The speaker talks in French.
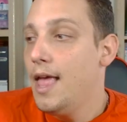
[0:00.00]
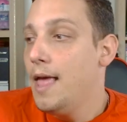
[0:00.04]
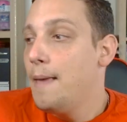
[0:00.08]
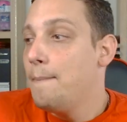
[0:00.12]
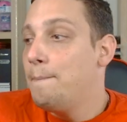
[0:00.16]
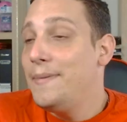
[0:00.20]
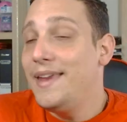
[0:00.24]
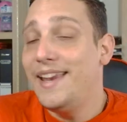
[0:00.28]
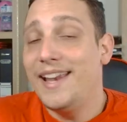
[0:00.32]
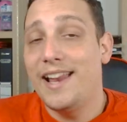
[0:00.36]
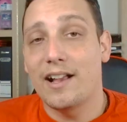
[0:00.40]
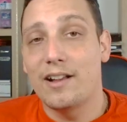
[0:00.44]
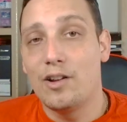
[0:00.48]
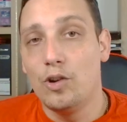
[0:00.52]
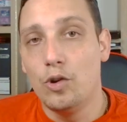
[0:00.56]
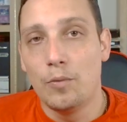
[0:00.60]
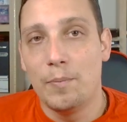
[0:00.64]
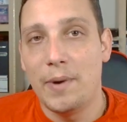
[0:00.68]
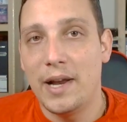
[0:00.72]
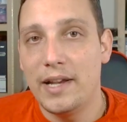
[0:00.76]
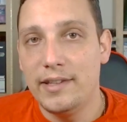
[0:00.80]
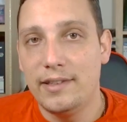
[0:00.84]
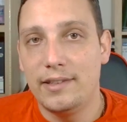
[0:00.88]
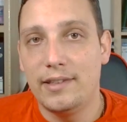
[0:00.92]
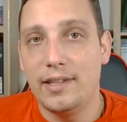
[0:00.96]
mais la
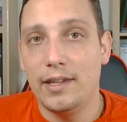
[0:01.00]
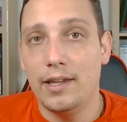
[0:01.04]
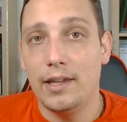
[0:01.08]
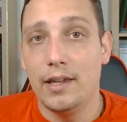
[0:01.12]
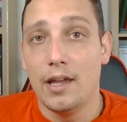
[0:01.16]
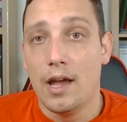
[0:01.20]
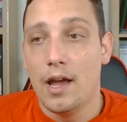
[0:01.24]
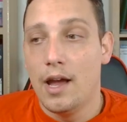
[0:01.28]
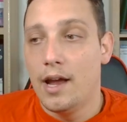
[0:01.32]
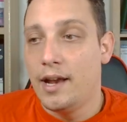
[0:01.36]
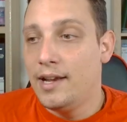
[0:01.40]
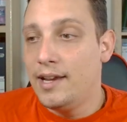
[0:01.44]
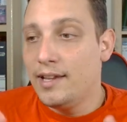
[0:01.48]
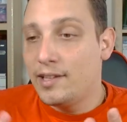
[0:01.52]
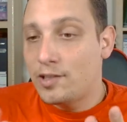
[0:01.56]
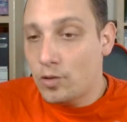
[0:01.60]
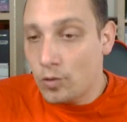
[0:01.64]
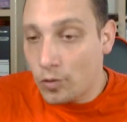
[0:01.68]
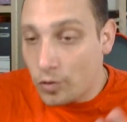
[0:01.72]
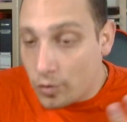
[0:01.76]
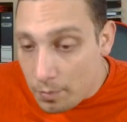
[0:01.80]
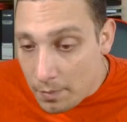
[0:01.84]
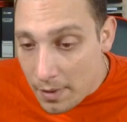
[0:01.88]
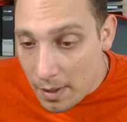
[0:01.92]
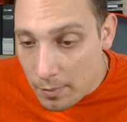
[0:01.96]
globalité,
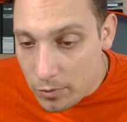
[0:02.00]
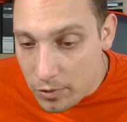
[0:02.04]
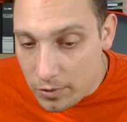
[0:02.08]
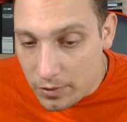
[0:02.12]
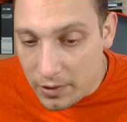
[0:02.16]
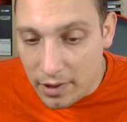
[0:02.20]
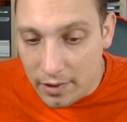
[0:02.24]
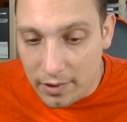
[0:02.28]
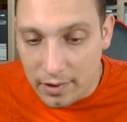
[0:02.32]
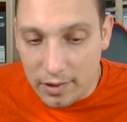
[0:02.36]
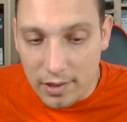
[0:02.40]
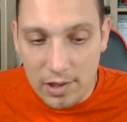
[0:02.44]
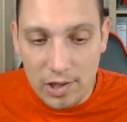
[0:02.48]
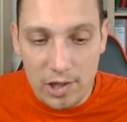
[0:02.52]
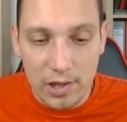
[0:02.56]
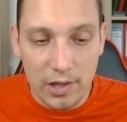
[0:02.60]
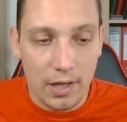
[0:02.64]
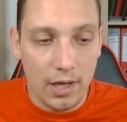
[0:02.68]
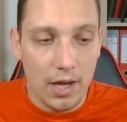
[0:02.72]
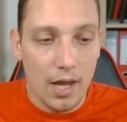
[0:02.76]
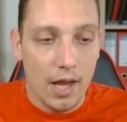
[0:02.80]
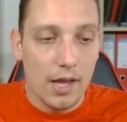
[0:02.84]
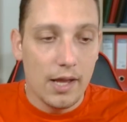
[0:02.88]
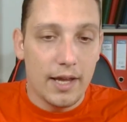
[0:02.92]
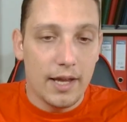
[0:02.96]
l'essence même du
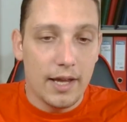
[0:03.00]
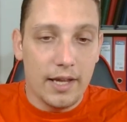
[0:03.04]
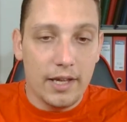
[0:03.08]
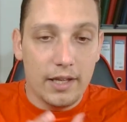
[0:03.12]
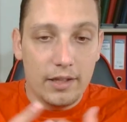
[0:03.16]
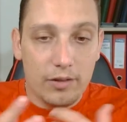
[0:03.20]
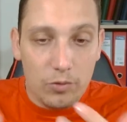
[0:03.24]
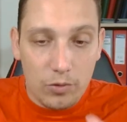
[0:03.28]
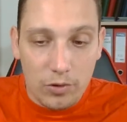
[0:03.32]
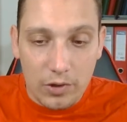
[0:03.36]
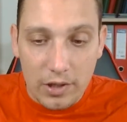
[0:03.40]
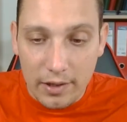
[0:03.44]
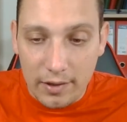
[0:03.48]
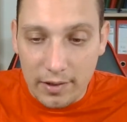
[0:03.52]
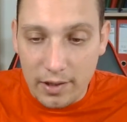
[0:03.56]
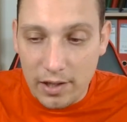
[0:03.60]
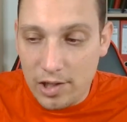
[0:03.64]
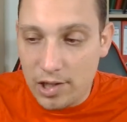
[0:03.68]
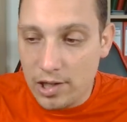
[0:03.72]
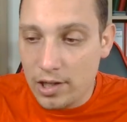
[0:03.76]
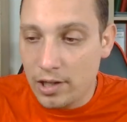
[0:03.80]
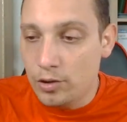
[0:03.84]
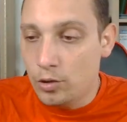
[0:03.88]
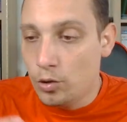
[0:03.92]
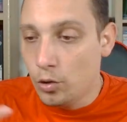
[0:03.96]
TCG et du
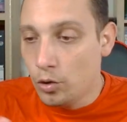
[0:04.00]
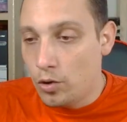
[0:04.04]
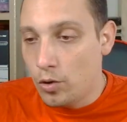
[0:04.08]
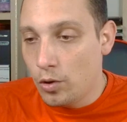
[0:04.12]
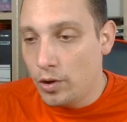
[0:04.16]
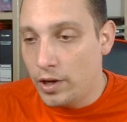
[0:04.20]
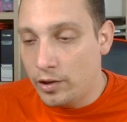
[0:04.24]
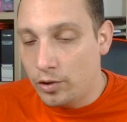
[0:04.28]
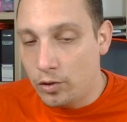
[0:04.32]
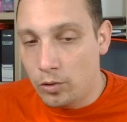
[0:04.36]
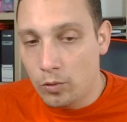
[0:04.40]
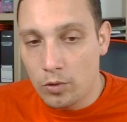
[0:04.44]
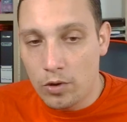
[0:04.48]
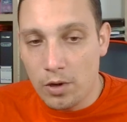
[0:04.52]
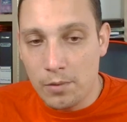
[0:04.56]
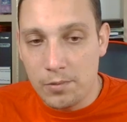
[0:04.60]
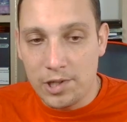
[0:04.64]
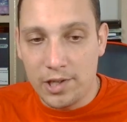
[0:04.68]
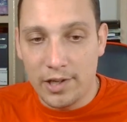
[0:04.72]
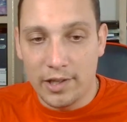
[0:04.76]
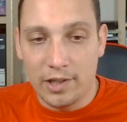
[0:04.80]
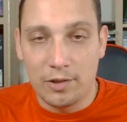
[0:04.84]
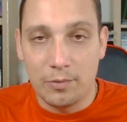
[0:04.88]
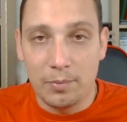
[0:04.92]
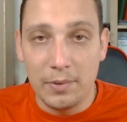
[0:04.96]
TCG de collection comme je
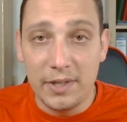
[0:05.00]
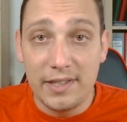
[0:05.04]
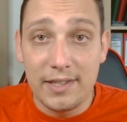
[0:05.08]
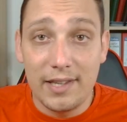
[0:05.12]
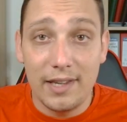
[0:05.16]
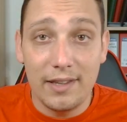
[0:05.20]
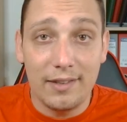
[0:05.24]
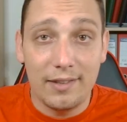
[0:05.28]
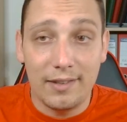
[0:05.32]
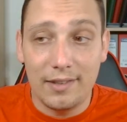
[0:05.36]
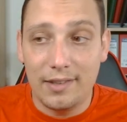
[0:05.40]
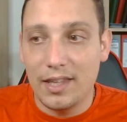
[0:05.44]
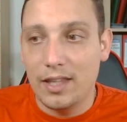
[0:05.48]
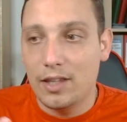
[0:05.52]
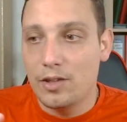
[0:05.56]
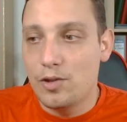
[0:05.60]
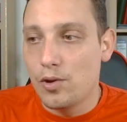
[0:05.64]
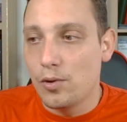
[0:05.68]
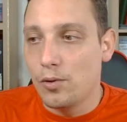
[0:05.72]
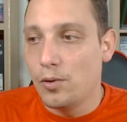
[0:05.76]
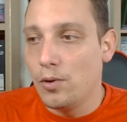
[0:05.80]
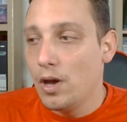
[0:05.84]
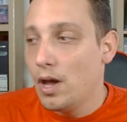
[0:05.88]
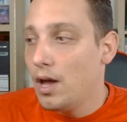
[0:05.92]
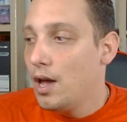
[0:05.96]
l'expliquais, c'est
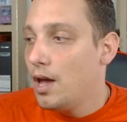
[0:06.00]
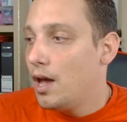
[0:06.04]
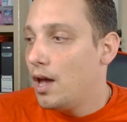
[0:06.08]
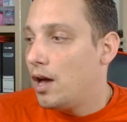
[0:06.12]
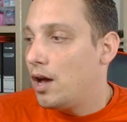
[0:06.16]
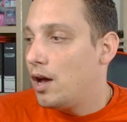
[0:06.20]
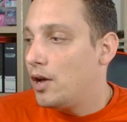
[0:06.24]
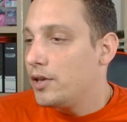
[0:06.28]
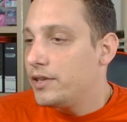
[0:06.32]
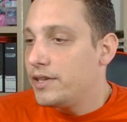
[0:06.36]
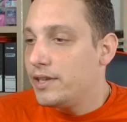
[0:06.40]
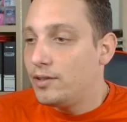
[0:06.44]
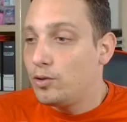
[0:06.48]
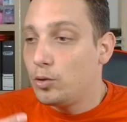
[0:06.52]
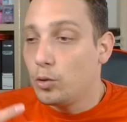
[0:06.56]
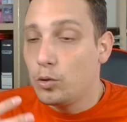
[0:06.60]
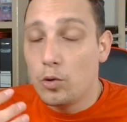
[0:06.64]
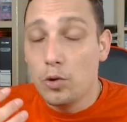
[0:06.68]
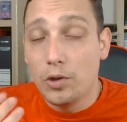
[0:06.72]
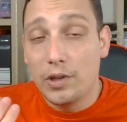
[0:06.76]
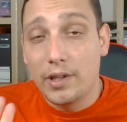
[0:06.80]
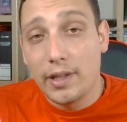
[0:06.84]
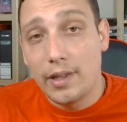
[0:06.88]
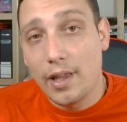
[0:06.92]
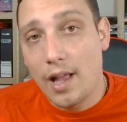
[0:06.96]
que il y a ce
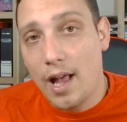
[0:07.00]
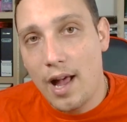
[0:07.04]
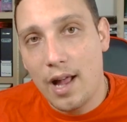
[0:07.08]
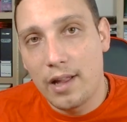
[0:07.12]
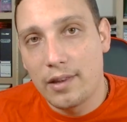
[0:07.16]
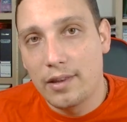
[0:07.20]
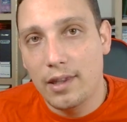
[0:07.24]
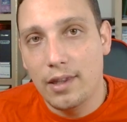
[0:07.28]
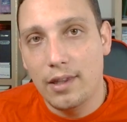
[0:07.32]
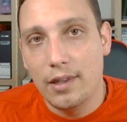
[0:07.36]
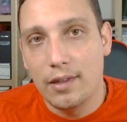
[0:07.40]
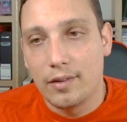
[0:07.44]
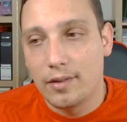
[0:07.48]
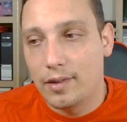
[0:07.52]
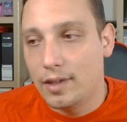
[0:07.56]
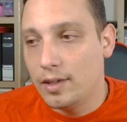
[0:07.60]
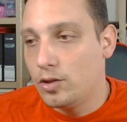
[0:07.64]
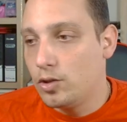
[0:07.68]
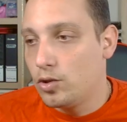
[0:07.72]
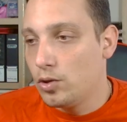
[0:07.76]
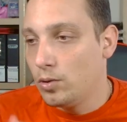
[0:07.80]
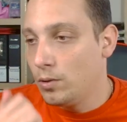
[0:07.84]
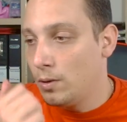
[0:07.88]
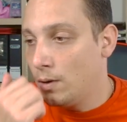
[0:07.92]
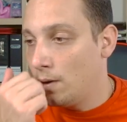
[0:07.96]
côté de rareté, c'est
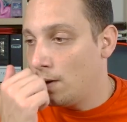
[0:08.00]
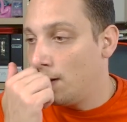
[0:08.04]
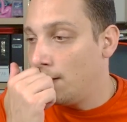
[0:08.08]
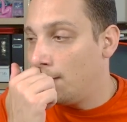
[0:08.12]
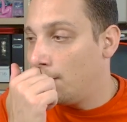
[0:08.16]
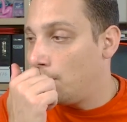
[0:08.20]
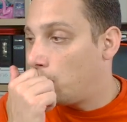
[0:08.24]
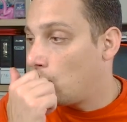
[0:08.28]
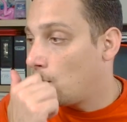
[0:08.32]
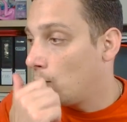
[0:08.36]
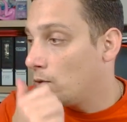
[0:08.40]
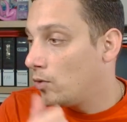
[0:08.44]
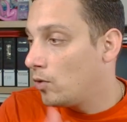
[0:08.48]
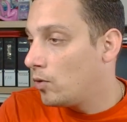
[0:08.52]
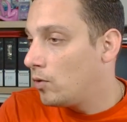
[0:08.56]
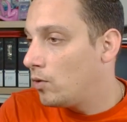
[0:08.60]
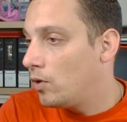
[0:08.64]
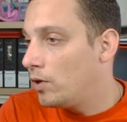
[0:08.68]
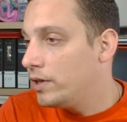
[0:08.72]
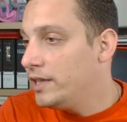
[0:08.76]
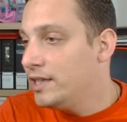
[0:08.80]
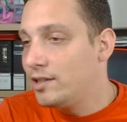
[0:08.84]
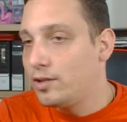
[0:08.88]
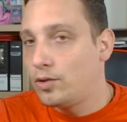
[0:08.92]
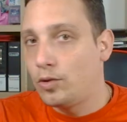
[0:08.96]
que pendant
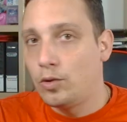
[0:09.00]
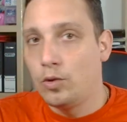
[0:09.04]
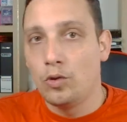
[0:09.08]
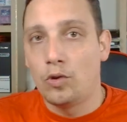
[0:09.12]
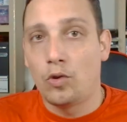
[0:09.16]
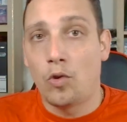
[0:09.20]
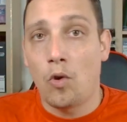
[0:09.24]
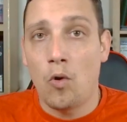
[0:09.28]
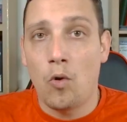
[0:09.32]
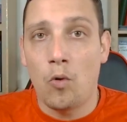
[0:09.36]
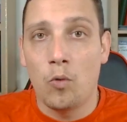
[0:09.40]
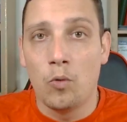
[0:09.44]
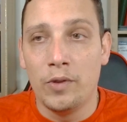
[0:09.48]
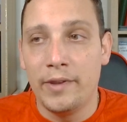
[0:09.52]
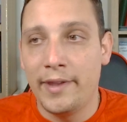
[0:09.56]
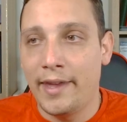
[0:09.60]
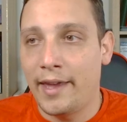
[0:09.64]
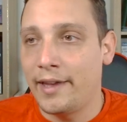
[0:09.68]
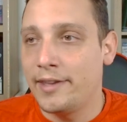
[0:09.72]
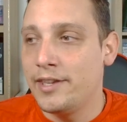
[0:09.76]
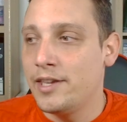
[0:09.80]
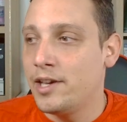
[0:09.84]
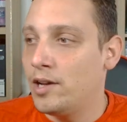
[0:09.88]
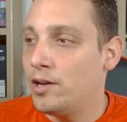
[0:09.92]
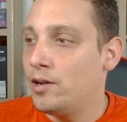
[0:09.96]
X temps on n'est
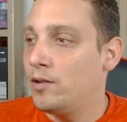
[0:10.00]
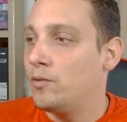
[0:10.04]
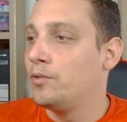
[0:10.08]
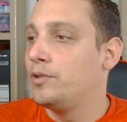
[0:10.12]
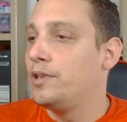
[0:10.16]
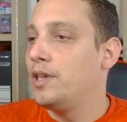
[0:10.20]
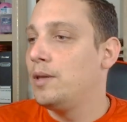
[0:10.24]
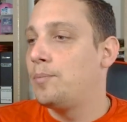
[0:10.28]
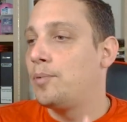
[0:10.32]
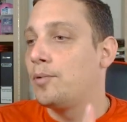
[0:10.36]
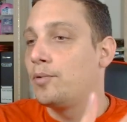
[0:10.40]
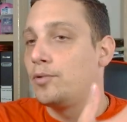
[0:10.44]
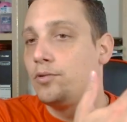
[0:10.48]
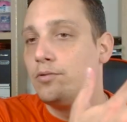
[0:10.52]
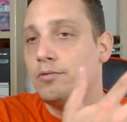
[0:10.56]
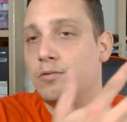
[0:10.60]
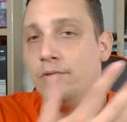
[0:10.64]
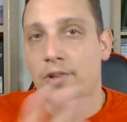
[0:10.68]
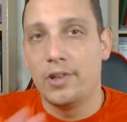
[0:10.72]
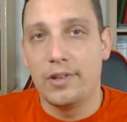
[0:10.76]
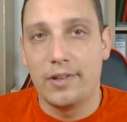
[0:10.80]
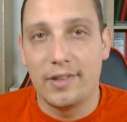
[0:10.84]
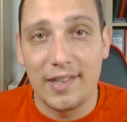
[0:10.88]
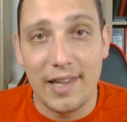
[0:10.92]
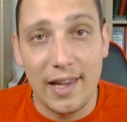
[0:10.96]
rien, on dépense tout
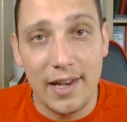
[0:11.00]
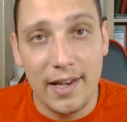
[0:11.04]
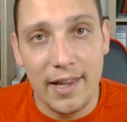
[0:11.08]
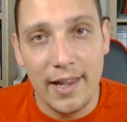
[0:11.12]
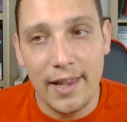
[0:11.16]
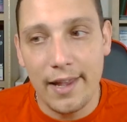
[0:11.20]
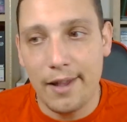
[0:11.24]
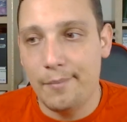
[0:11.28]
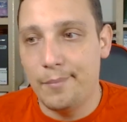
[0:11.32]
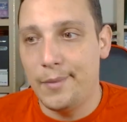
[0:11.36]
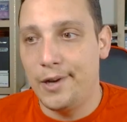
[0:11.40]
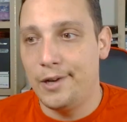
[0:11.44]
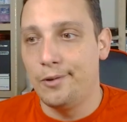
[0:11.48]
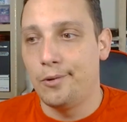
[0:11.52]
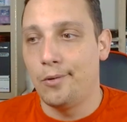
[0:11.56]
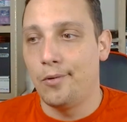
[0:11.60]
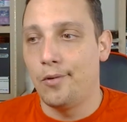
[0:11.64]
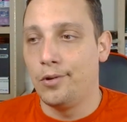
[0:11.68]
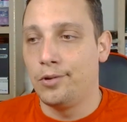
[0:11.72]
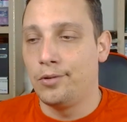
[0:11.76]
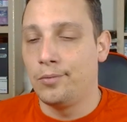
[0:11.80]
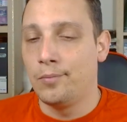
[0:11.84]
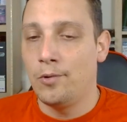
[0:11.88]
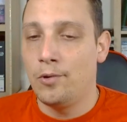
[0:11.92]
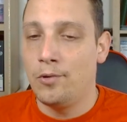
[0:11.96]
notre salaire,
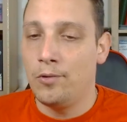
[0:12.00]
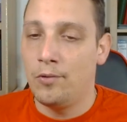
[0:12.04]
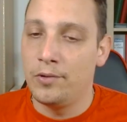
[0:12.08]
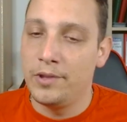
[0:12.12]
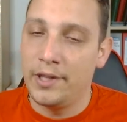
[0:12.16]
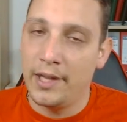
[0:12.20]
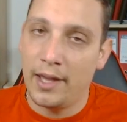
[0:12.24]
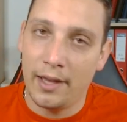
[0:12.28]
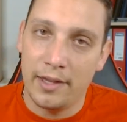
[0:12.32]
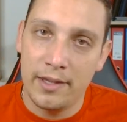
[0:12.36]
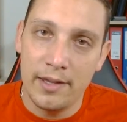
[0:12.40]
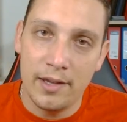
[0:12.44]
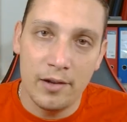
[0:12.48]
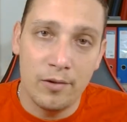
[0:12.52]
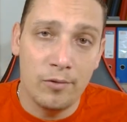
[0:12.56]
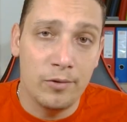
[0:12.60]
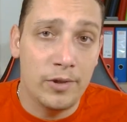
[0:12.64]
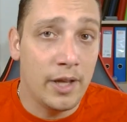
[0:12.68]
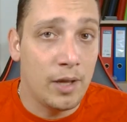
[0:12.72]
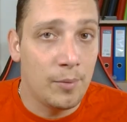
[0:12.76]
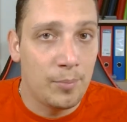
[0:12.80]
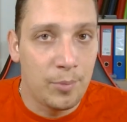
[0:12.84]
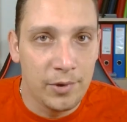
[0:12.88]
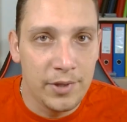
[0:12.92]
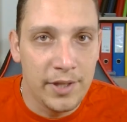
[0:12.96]
malheureusement on n'est rien, on est
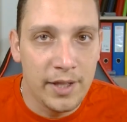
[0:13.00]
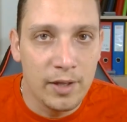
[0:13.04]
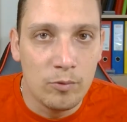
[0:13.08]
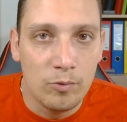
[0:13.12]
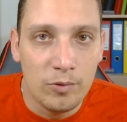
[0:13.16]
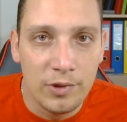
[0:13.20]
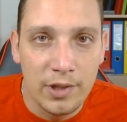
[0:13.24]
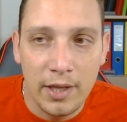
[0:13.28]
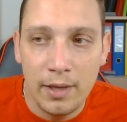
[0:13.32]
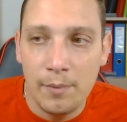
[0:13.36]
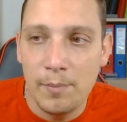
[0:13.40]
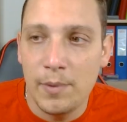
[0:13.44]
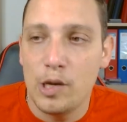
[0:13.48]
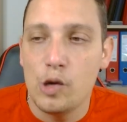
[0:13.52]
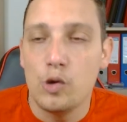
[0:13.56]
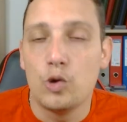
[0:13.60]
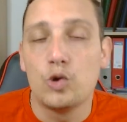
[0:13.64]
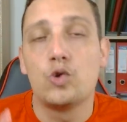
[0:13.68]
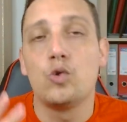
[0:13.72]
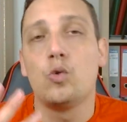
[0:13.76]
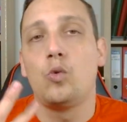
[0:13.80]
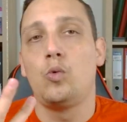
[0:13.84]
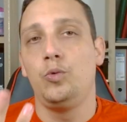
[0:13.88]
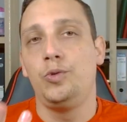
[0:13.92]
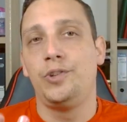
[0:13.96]
un peu dégoûté, mais le
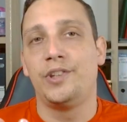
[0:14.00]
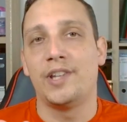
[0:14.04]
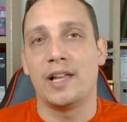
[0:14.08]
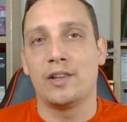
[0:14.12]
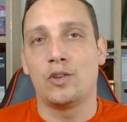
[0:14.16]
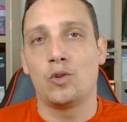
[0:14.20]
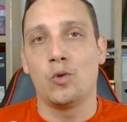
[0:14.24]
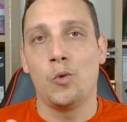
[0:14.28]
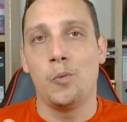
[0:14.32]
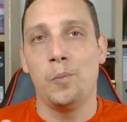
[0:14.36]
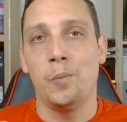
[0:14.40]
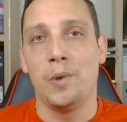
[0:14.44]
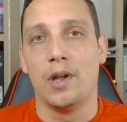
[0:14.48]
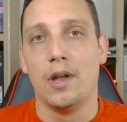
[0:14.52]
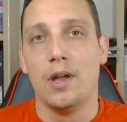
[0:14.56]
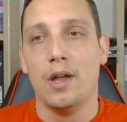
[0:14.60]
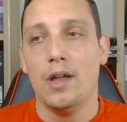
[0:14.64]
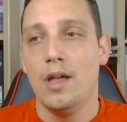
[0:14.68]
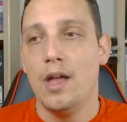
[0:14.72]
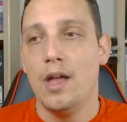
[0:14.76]
jour où ça tombe